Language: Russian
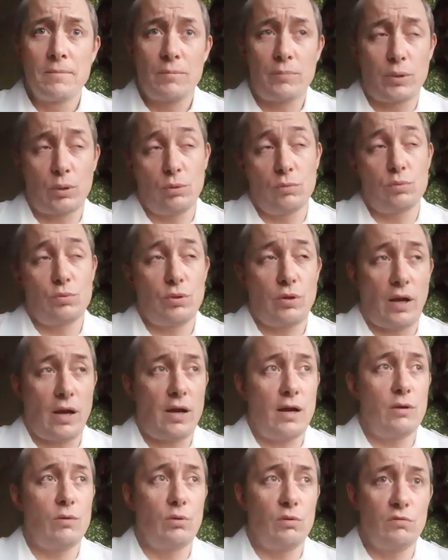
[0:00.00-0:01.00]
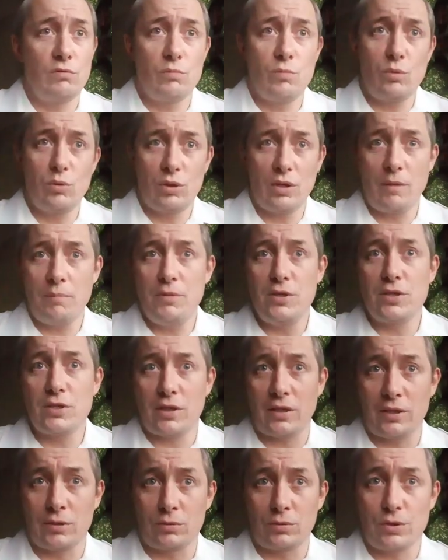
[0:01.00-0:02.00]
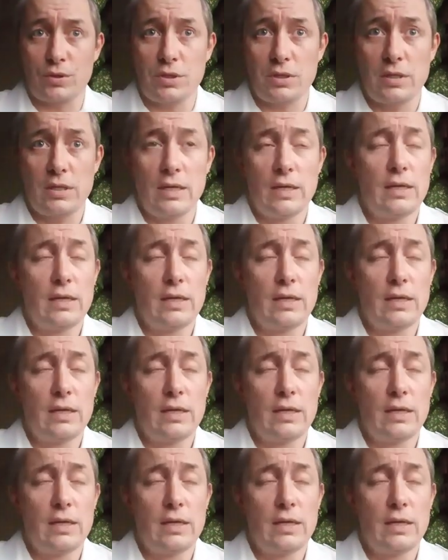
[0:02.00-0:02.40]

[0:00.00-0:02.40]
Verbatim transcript: При том, что реально он его мог добить сразу же.